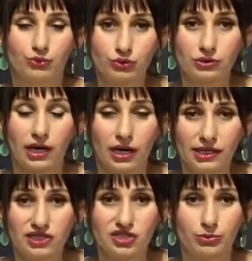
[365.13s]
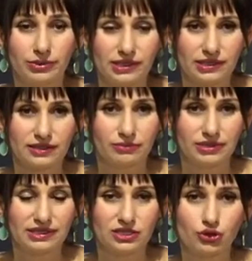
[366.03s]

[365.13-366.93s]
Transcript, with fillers: Burada ayrıca bir, bir de